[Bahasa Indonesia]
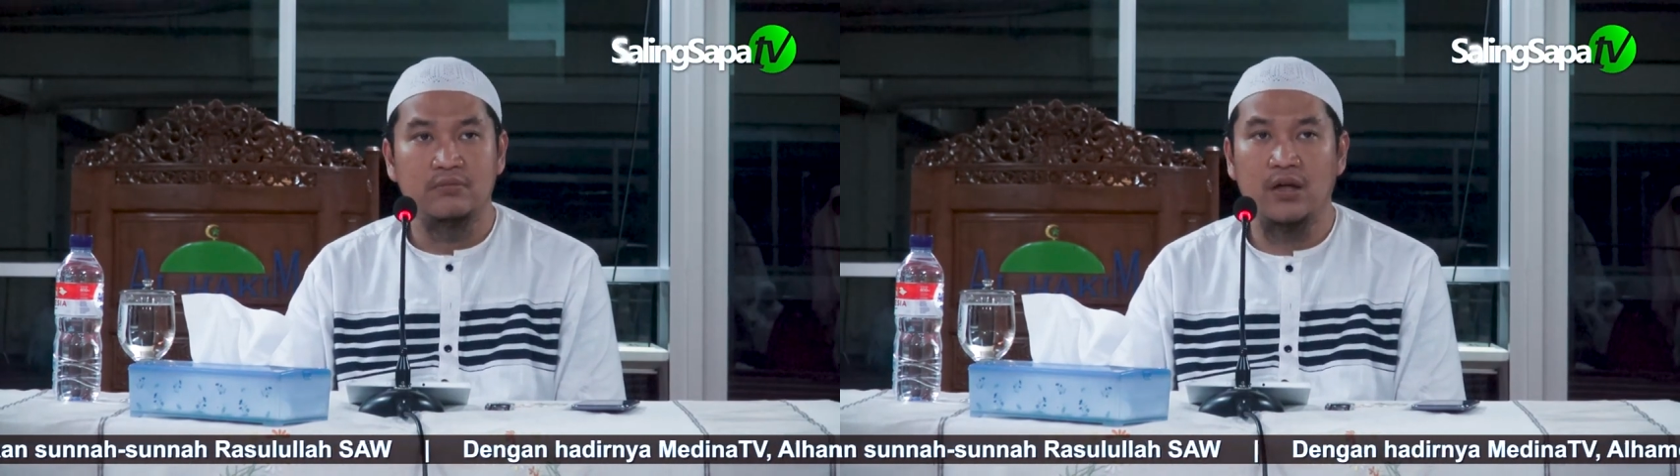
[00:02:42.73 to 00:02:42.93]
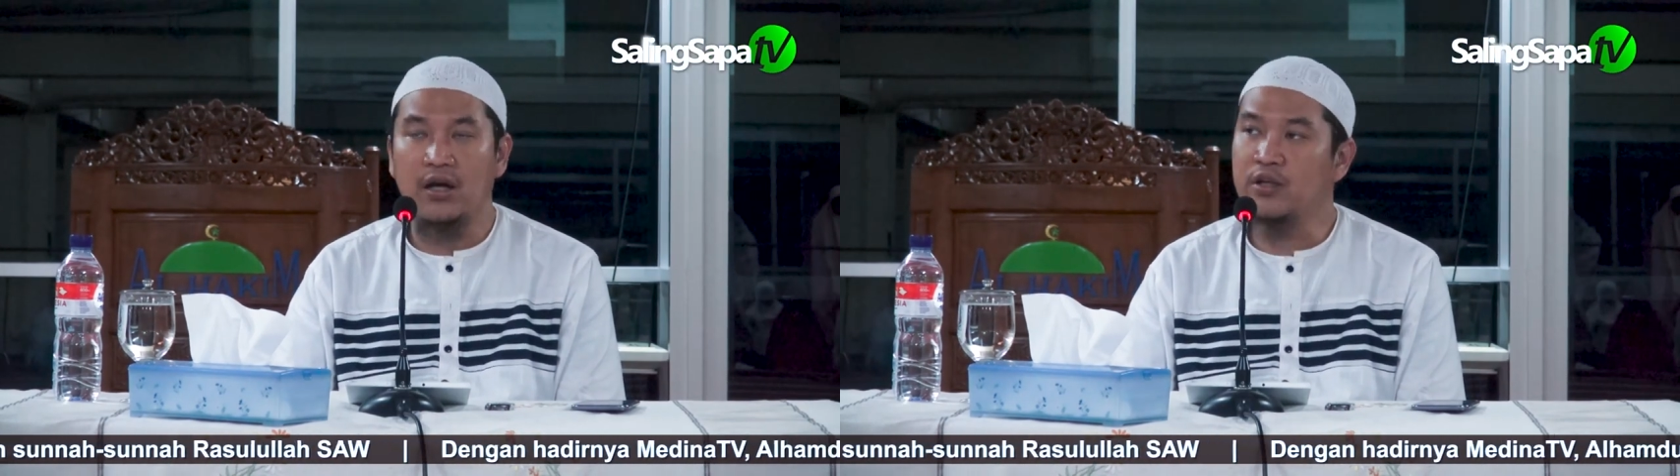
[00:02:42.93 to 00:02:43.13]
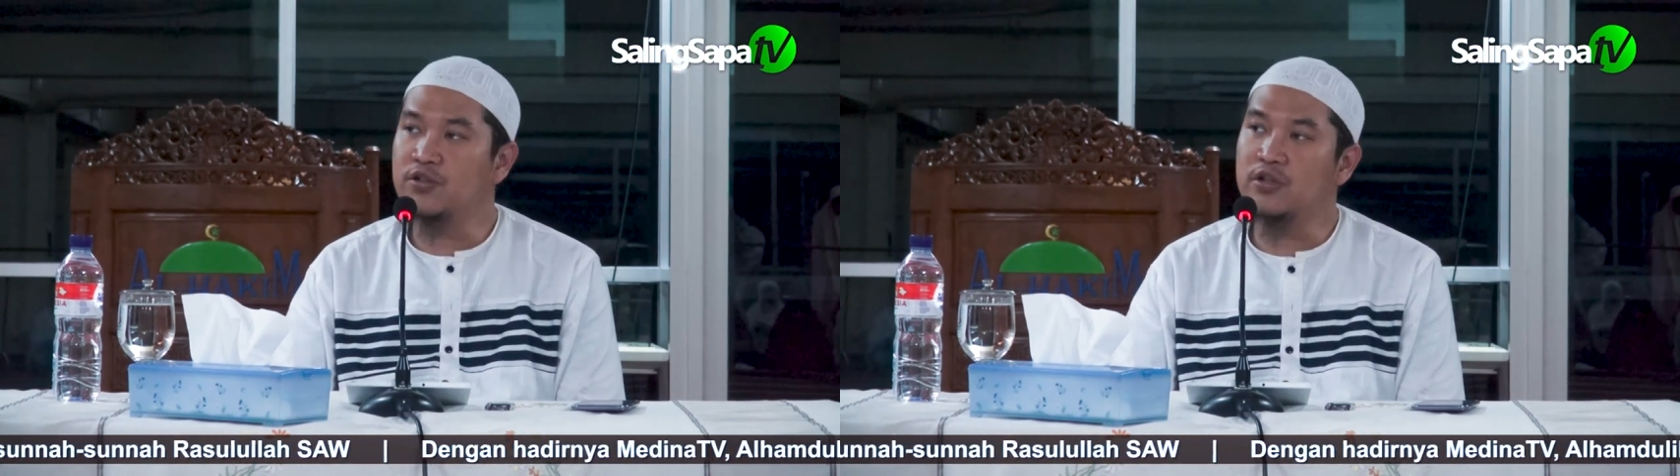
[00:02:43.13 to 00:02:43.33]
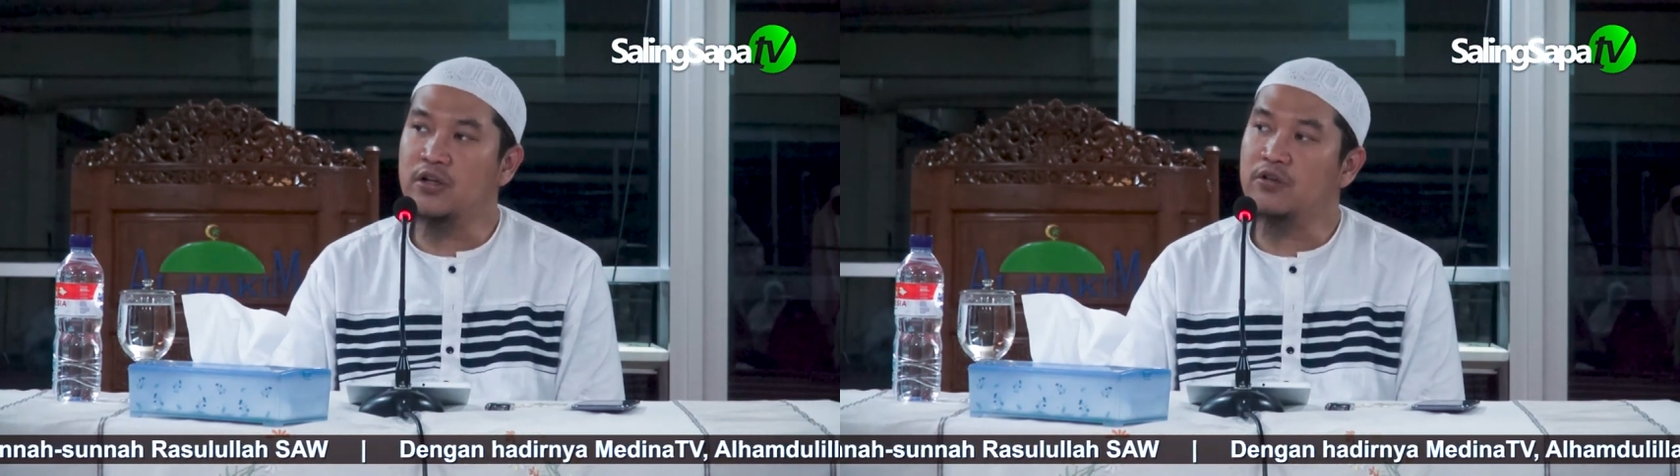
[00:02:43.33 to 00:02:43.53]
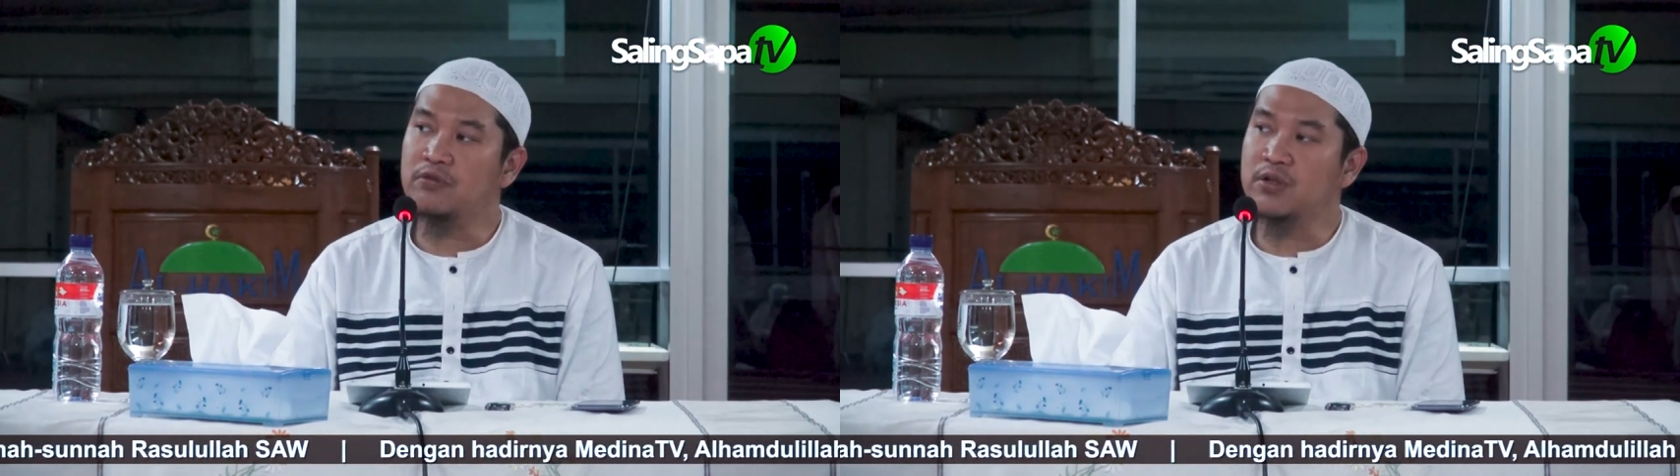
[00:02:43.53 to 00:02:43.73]
Makanya
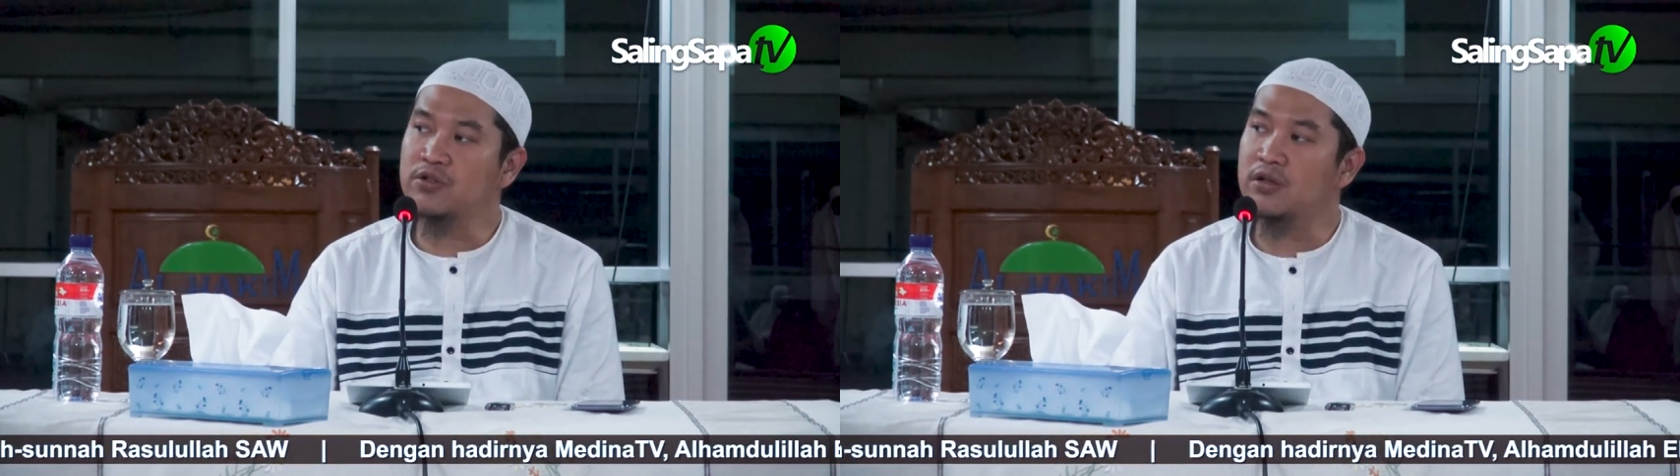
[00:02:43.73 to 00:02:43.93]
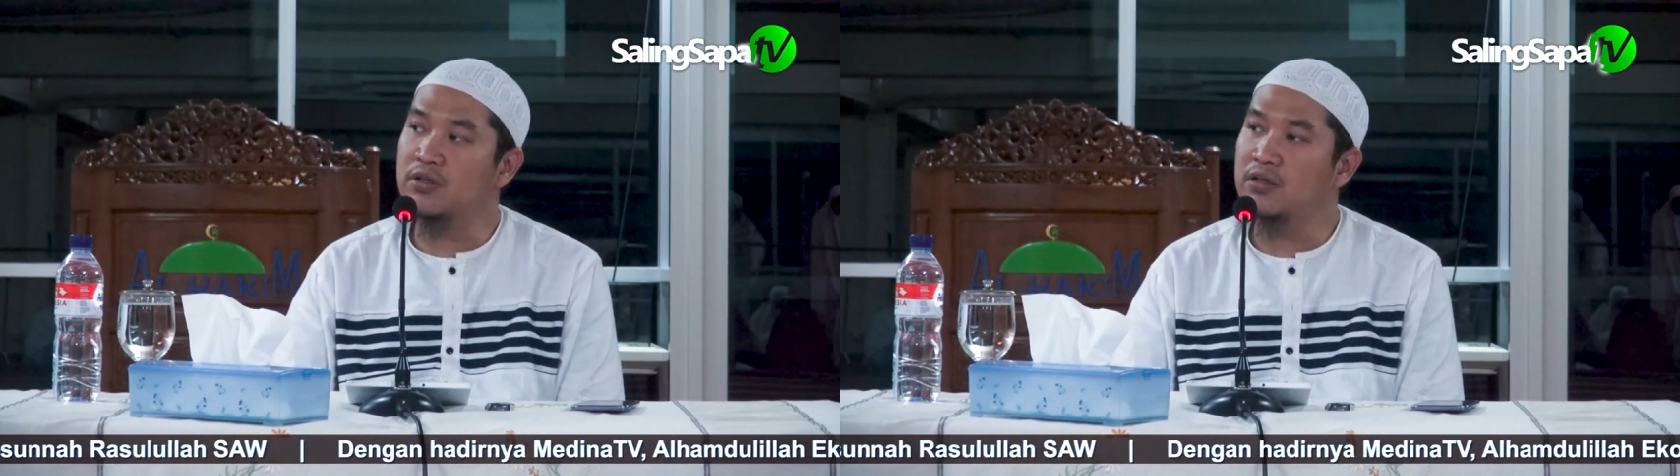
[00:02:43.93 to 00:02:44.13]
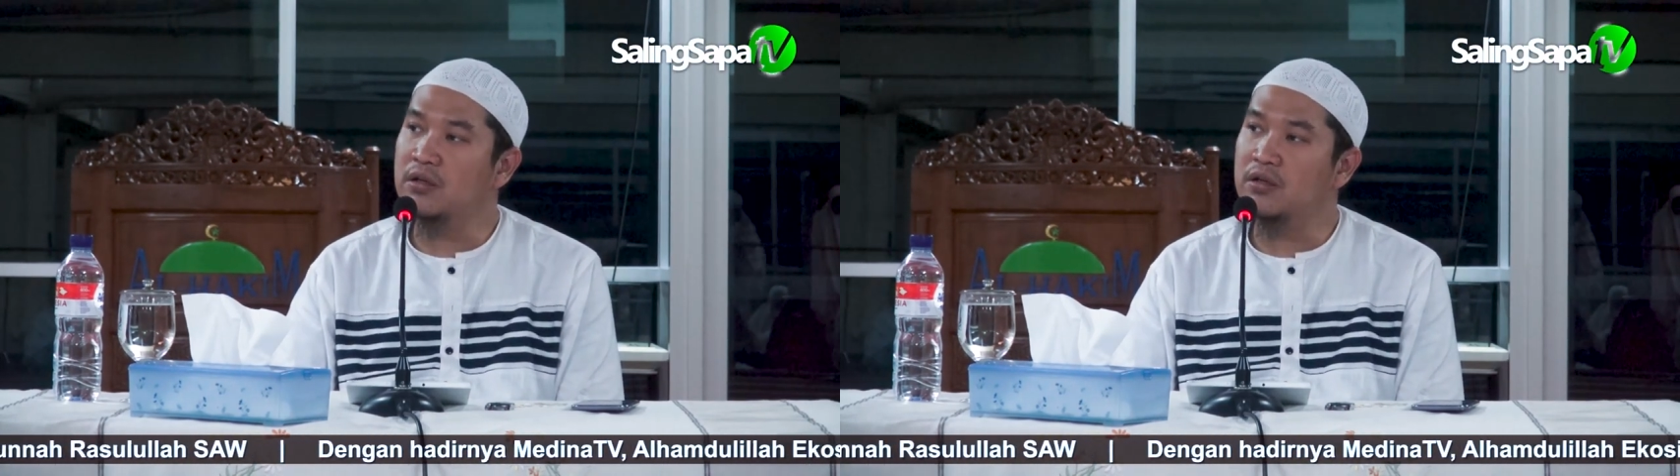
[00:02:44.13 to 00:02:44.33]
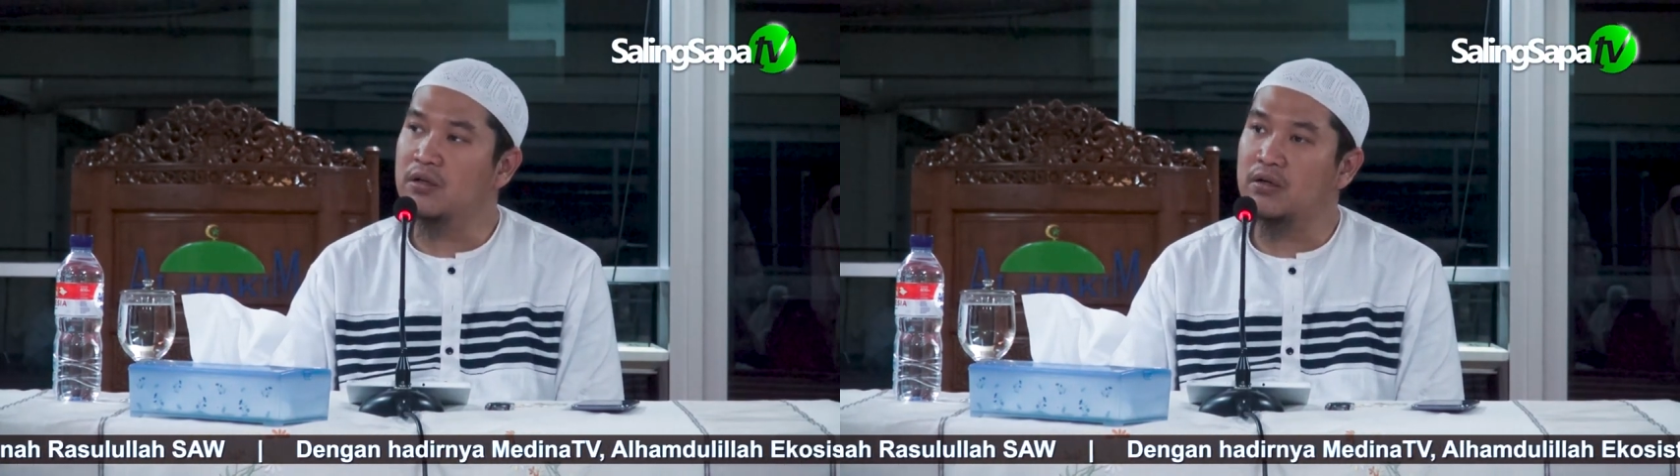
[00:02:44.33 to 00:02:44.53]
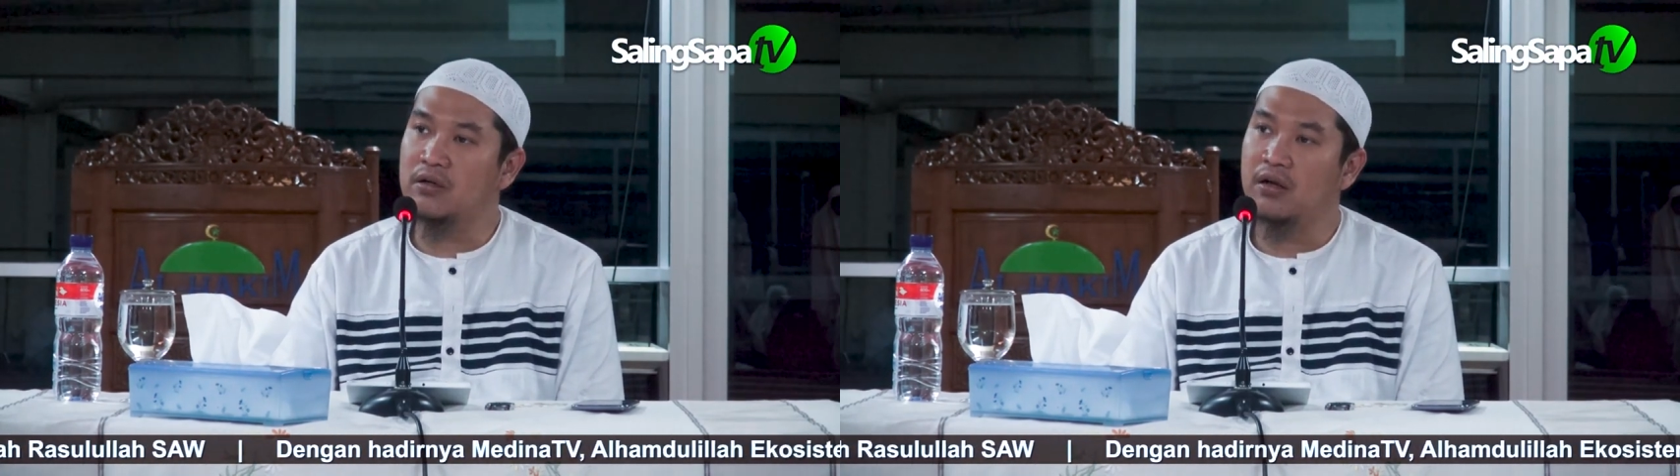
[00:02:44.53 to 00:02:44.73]
syirik itu masya
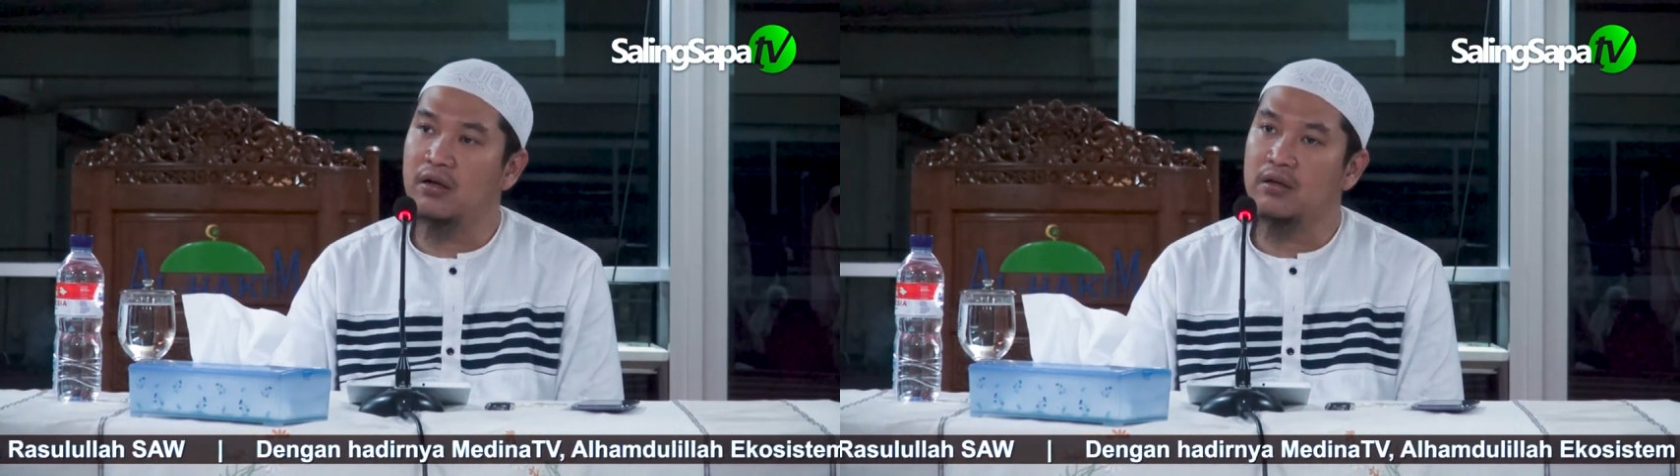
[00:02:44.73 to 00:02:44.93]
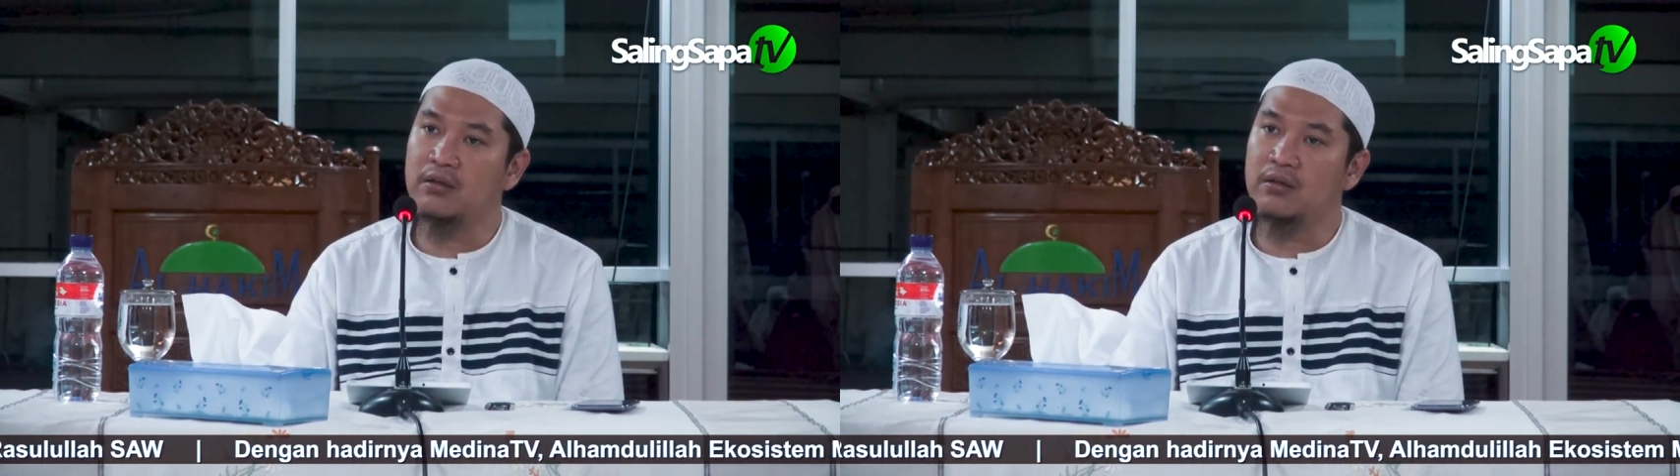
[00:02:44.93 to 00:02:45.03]
Allah